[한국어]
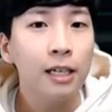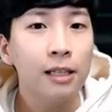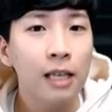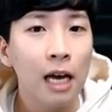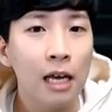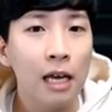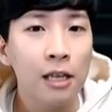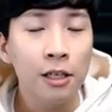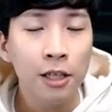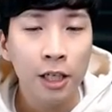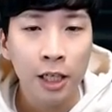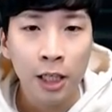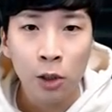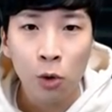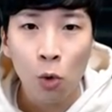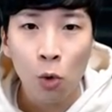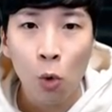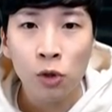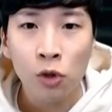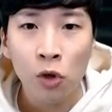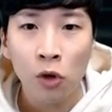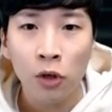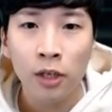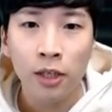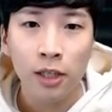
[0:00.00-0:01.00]
일단은
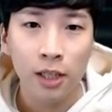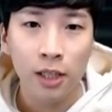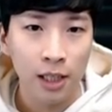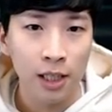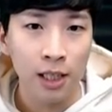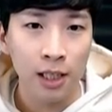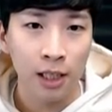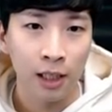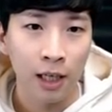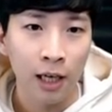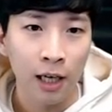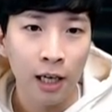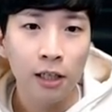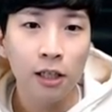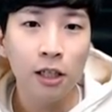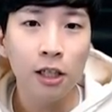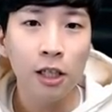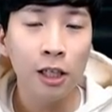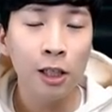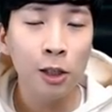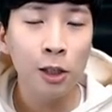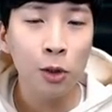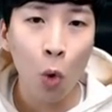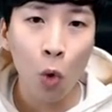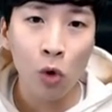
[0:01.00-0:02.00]
인공적인 지능.
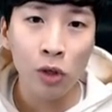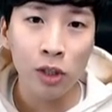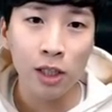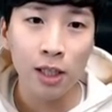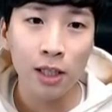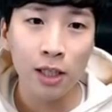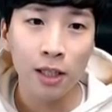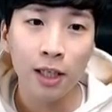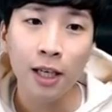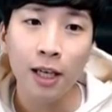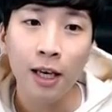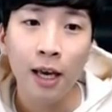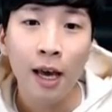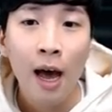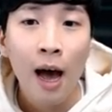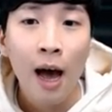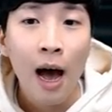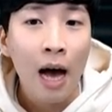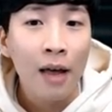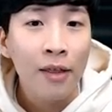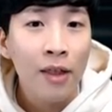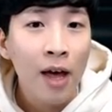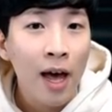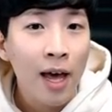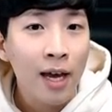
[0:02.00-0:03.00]
이 인공지능이
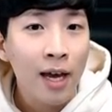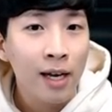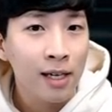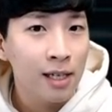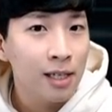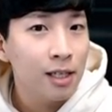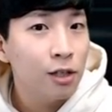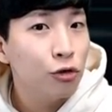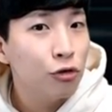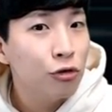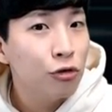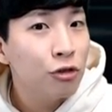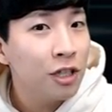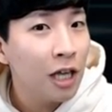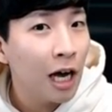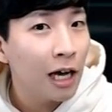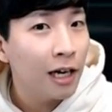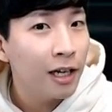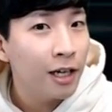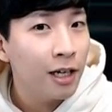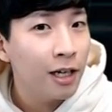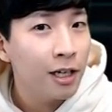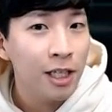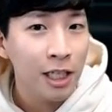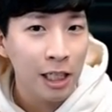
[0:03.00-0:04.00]
하나의 큰
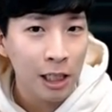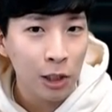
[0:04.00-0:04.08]
울타리를